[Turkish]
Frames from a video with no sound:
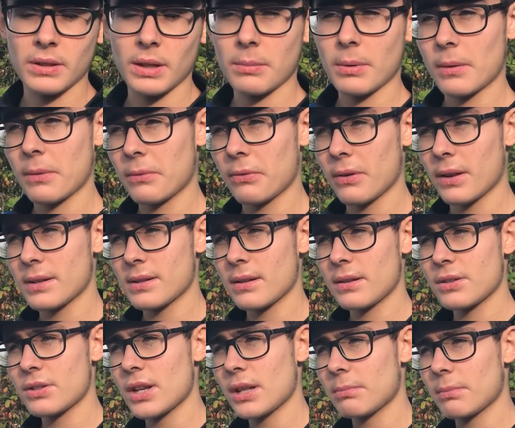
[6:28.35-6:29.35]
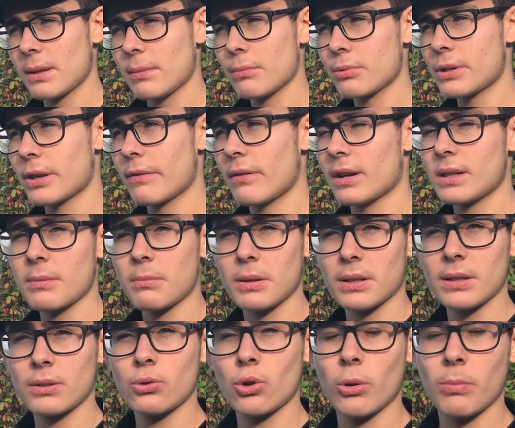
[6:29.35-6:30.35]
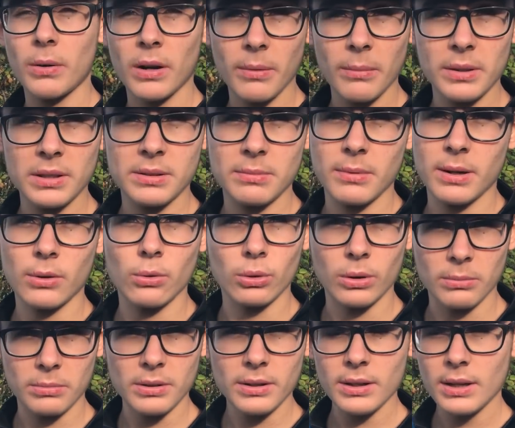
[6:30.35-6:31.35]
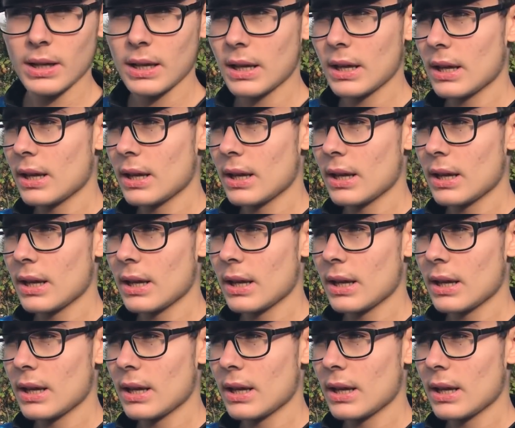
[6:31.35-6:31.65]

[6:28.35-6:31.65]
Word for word: Tabi ama fazla inceltmeyin bu sefer de balığın koparma ihtimali olabilir.